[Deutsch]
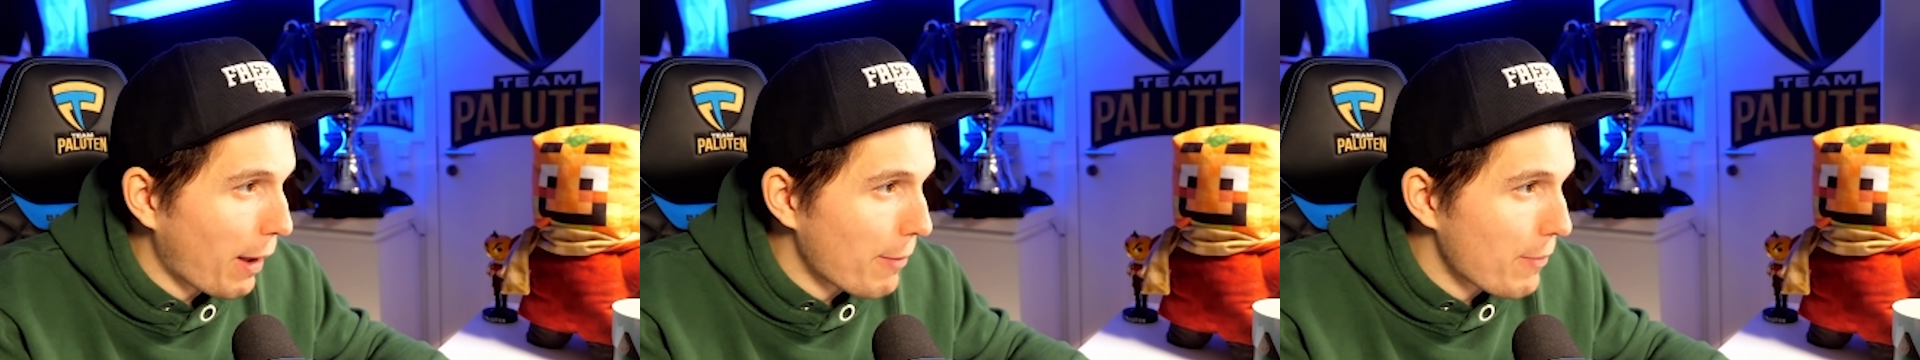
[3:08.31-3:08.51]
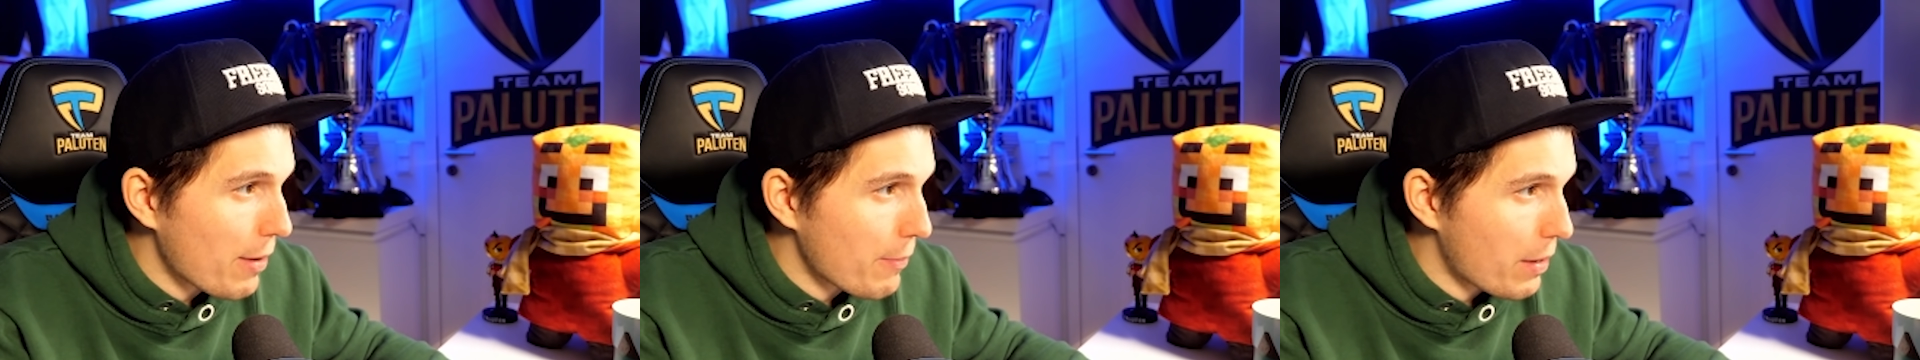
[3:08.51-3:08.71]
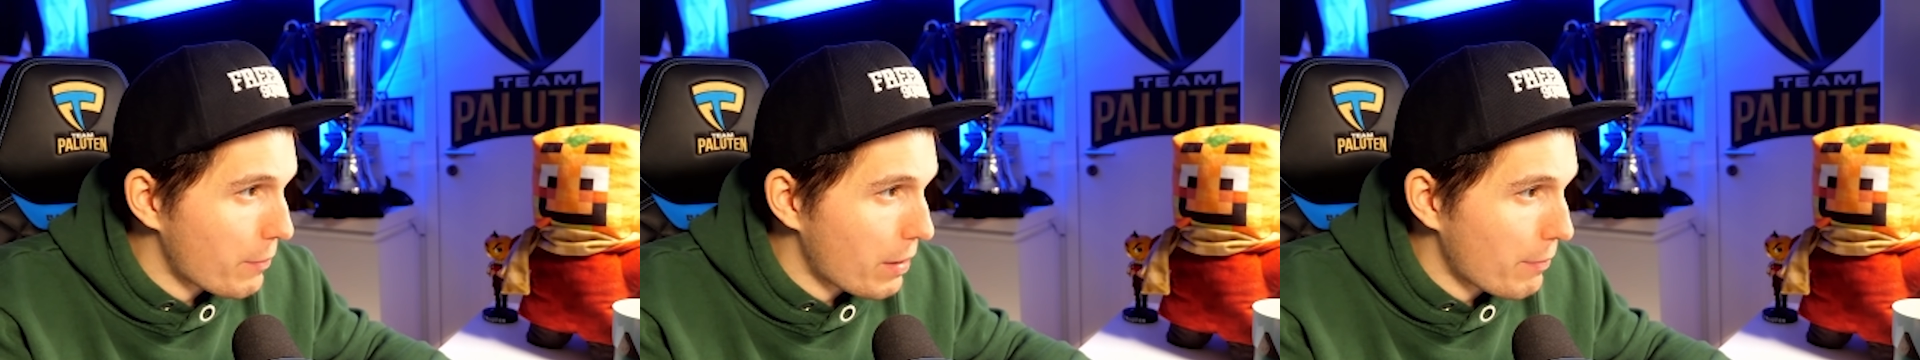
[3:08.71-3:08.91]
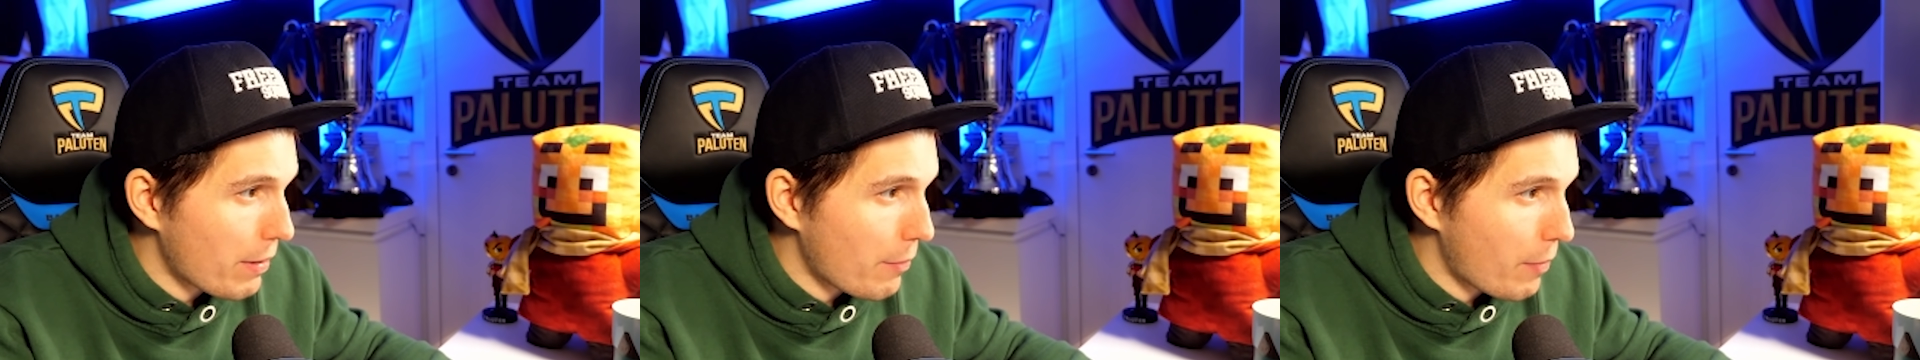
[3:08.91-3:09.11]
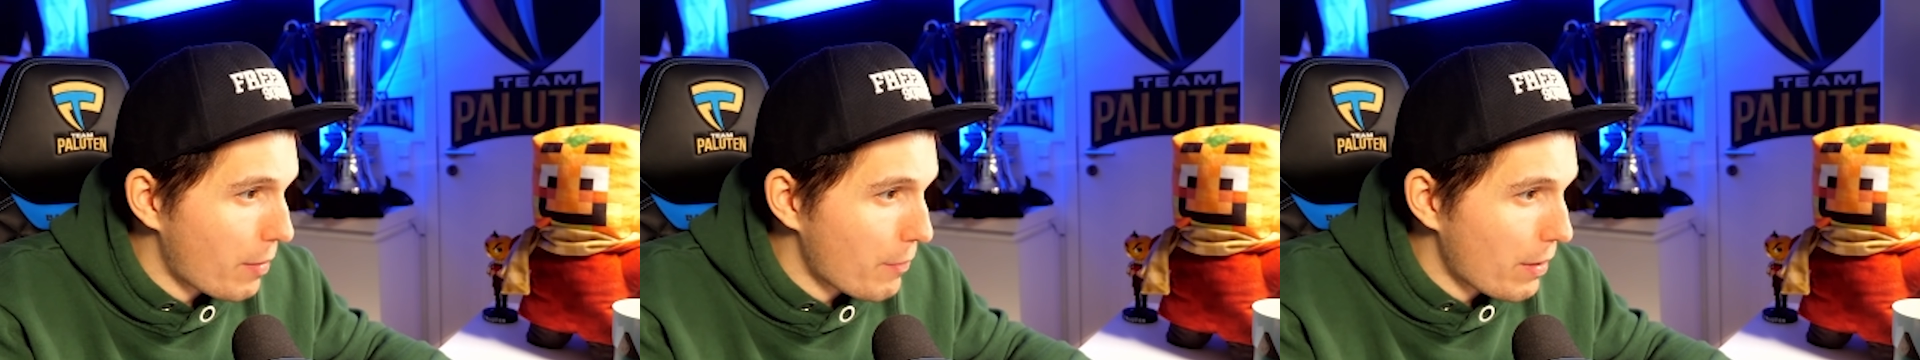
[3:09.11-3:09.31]
bam, bam, bam, bam,
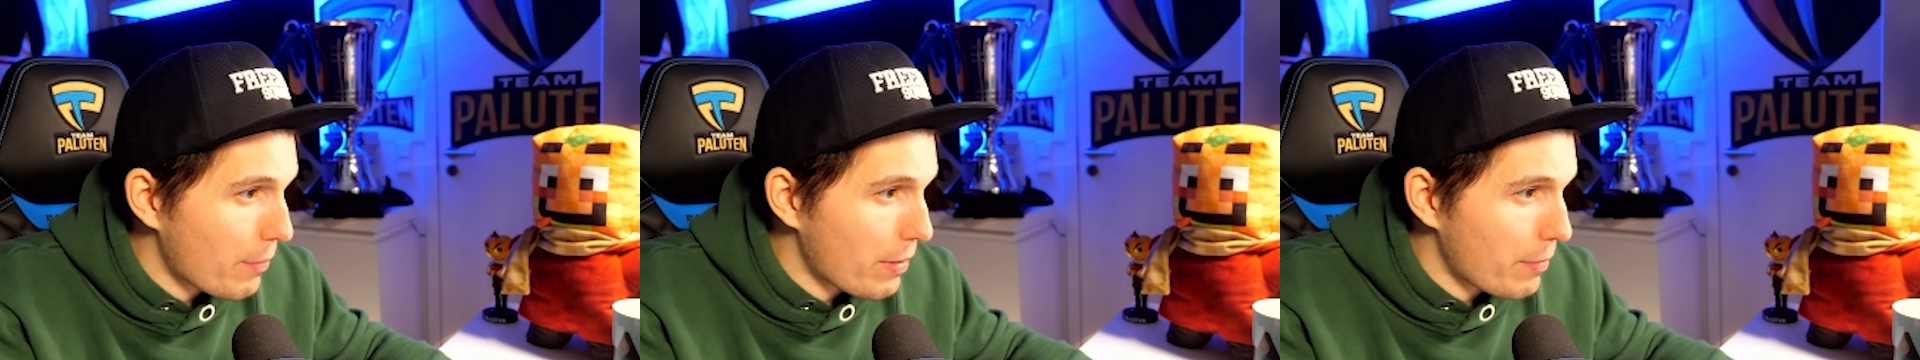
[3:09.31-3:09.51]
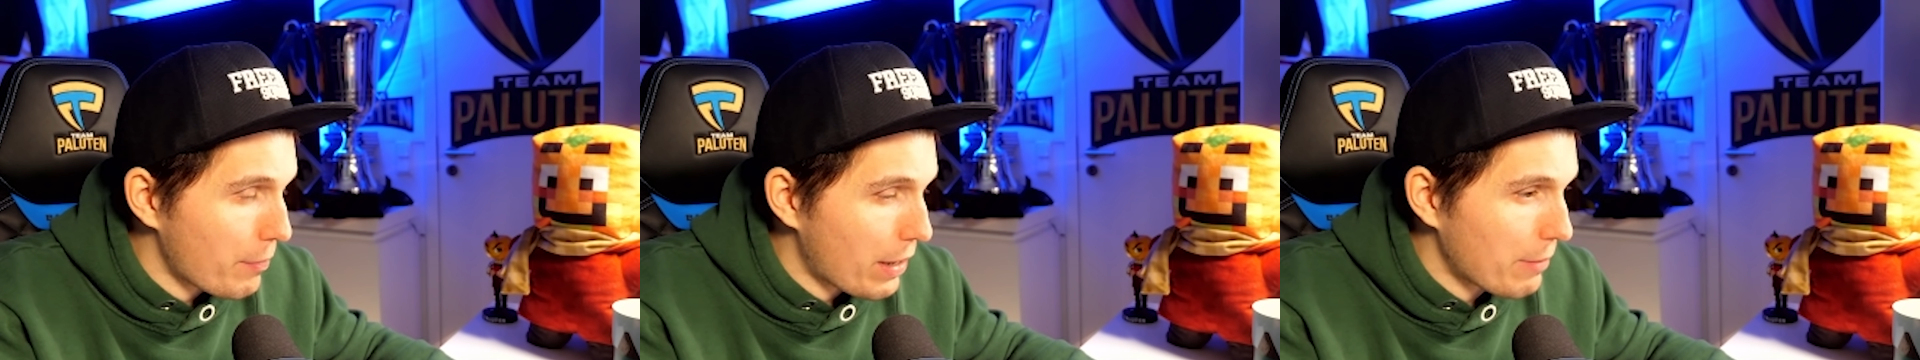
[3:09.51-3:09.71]
bam, bam, bam, bam,